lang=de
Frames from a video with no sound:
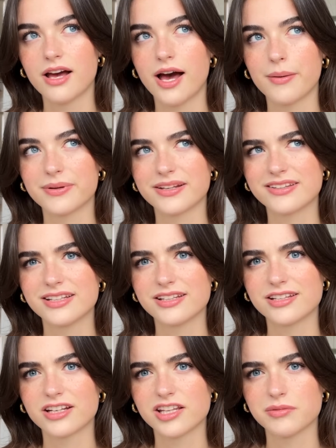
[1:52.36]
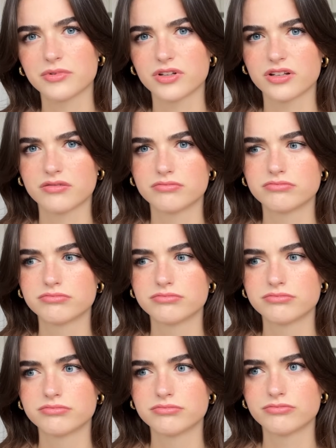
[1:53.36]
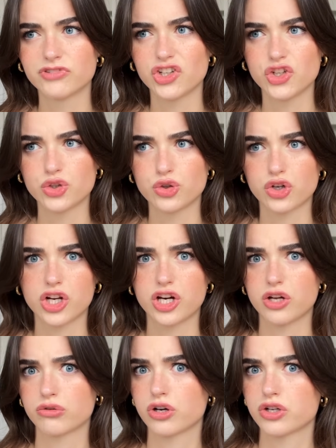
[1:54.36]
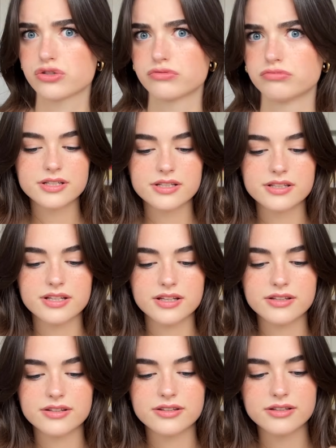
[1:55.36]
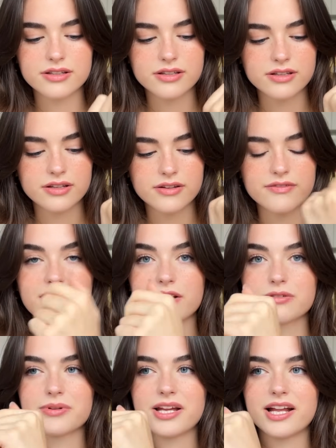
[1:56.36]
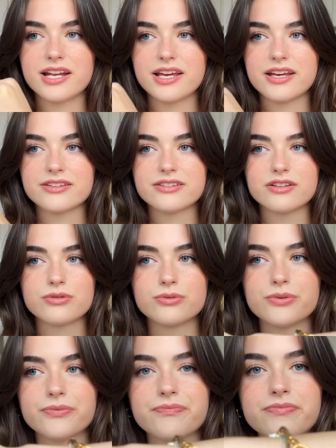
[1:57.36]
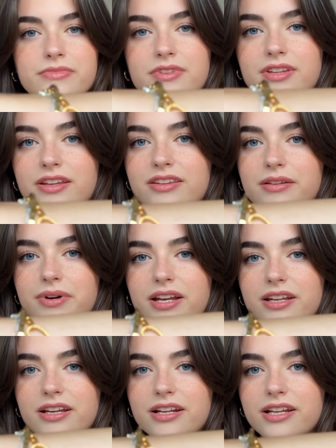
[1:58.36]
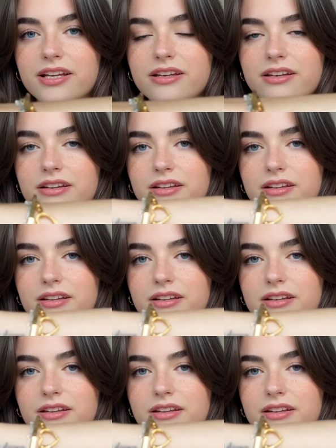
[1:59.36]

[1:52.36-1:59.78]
Aber das liegt nicht an ihm, sondern weil ich noch keine Ahnung hatte. Das war, glaube ich, mein allererster Tattoo. Das hier im Handgelenk.